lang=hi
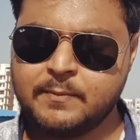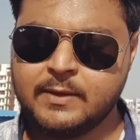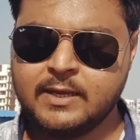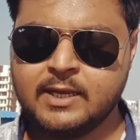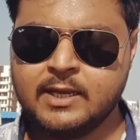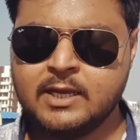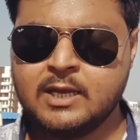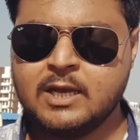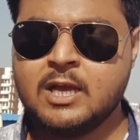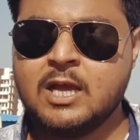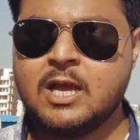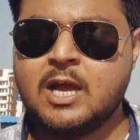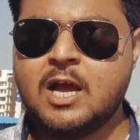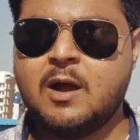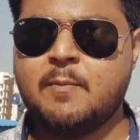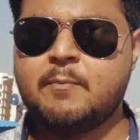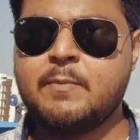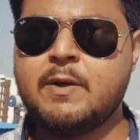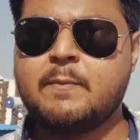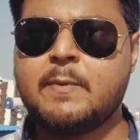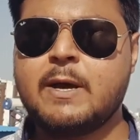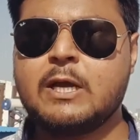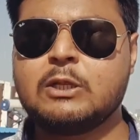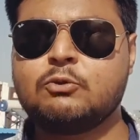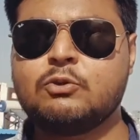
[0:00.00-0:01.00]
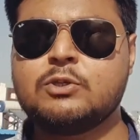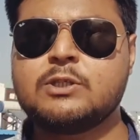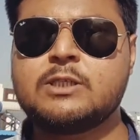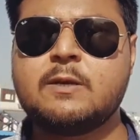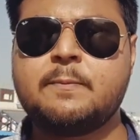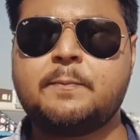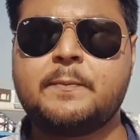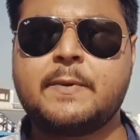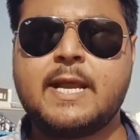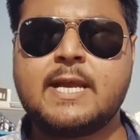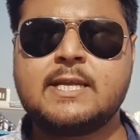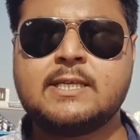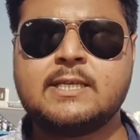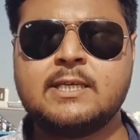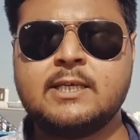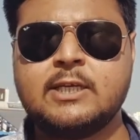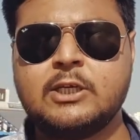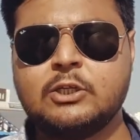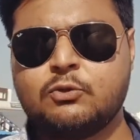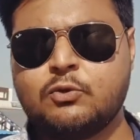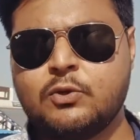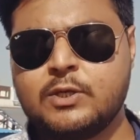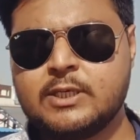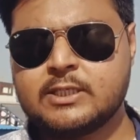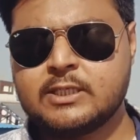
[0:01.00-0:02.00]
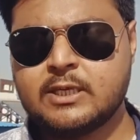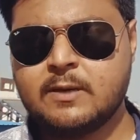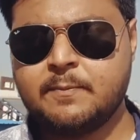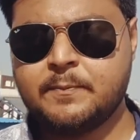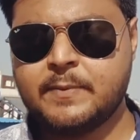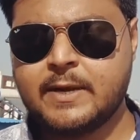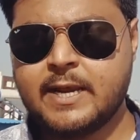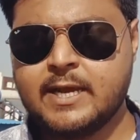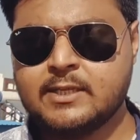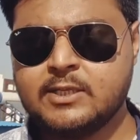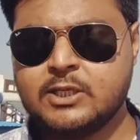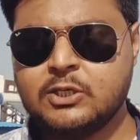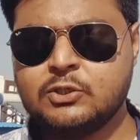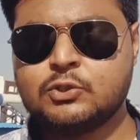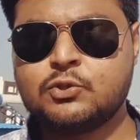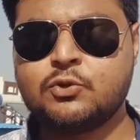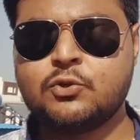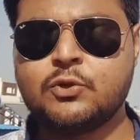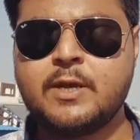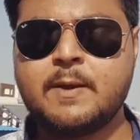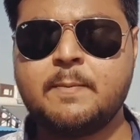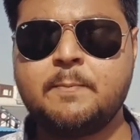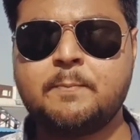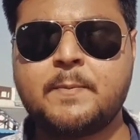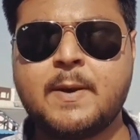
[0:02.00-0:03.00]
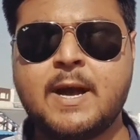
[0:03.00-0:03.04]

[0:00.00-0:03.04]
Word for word: पे अब मैं बात करूँ इसकी प्राइसिंग की तो इसकी प्राइसिंग शुरू की